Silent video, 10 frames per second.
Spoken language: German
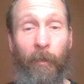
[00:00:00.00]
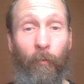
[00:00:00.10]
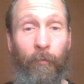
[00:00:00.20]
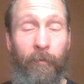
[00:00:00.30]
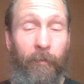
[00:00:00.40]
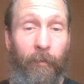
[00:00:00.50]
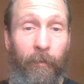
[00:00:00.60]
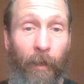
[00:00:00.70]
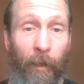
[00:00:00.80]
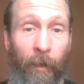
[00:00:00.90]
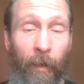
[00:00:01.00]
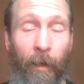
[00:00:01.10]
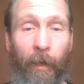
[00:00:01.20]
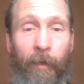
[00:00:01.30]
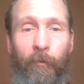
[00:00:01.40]
Kunst der
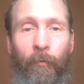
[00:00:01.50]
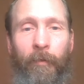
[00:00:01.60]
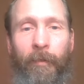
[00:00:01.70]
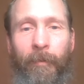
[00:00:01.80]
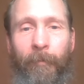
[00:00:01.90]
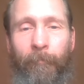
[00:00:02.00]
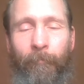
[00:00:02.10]
Heilkunde,